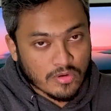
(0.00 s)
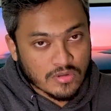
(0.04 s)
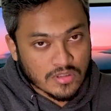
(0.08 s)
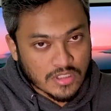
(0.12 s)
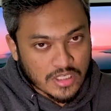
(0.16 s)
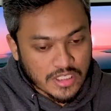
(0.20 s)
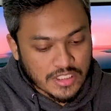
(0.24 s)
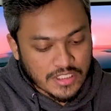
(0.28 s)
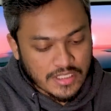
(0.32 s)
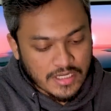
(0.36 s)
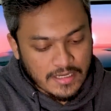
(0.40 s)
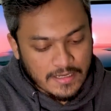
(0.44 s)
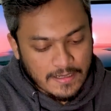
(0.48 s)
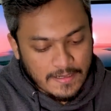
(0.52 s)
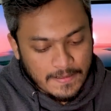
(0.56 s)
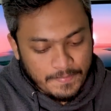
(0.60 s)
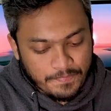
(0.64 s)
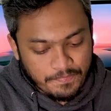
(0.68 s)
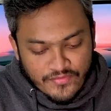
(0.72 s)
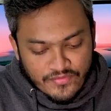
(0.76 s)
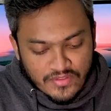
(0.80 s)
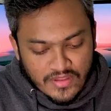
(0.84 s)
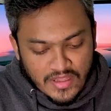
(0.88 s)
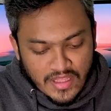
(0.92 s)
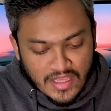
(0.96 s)
পঞ্চাশ টাকা
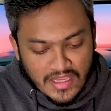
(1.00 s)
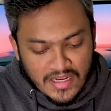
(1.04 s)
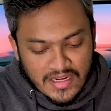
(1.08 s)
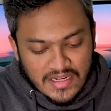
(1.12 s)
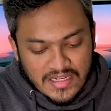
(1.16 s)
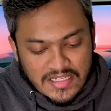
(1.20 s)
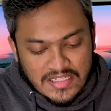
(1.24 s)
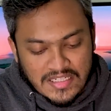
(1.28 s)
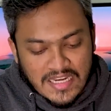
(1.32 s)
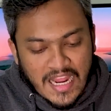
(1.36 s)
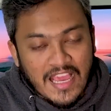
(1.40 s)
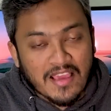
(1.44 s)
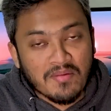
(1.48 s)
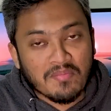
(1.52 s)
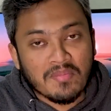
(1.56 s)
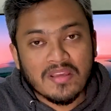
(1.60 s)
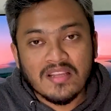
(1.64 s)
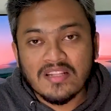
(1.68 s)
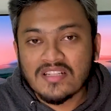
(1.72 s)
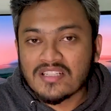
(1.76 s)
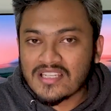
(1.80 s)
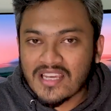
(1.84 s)
দেন টাইমিং